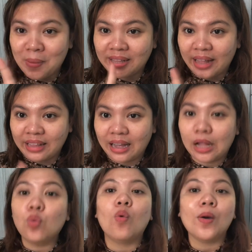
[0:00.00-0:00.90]

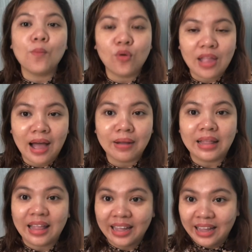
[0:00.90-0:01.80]
matatanggal. Huwag mo lang
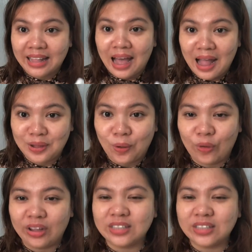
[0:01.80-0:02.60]
lalagyan ng alcohol.